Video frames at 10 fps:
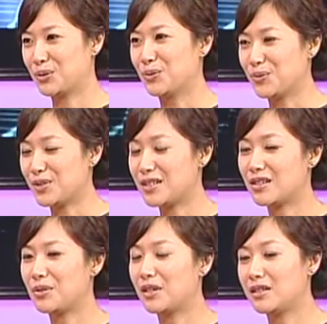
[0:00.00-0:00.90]
痛苦的
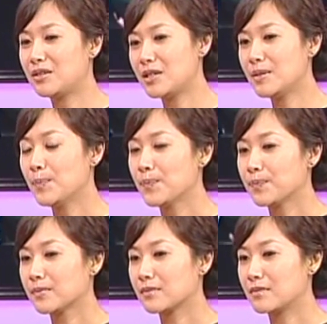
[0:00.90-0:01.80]
阶段，因为
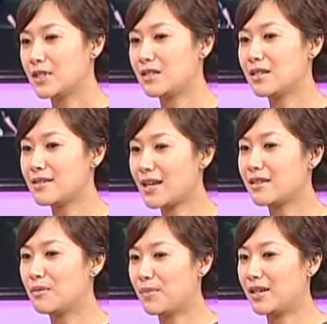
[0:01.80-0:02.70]
你现
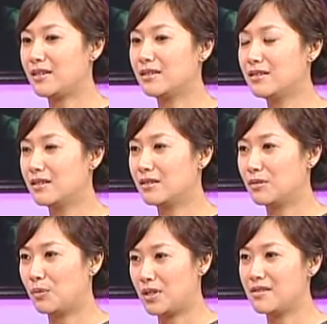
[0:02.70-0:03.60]
在的每一
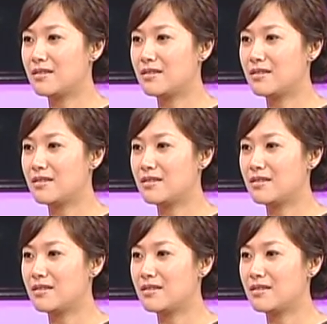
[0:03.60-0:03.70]
个文